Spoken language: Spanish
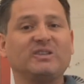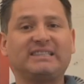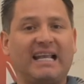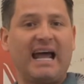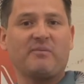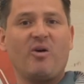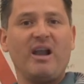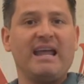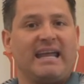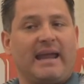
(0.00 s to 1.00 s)
Entonces el
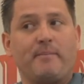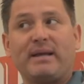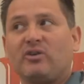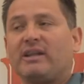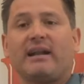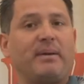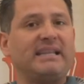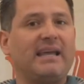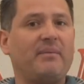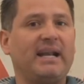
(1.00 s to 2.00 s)
árbol empezó de
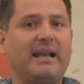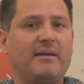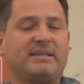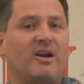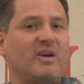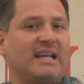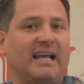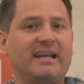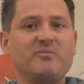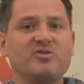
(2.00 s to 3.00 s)
repente a ver que le
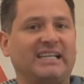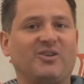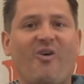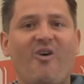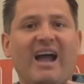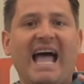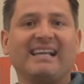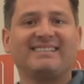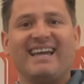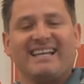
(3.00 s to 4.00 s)
empezaron a salir muchas
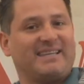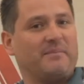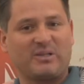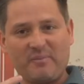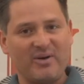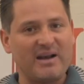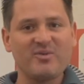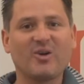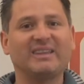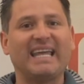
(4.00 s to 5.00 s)
hojas, se empezó a
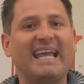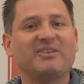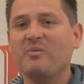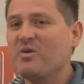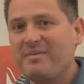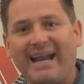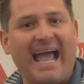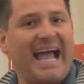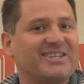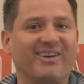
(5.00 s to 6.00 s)
poner muy contento, muy
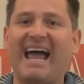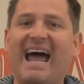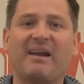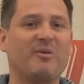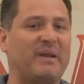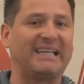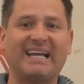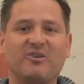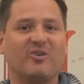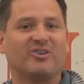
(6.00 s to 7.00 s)
baracho el árbol,
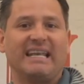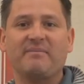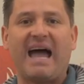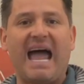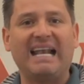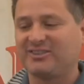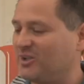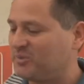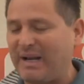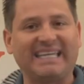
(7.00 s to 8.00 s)
platicando con los
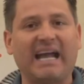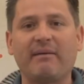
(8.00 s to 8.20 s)
animales, todos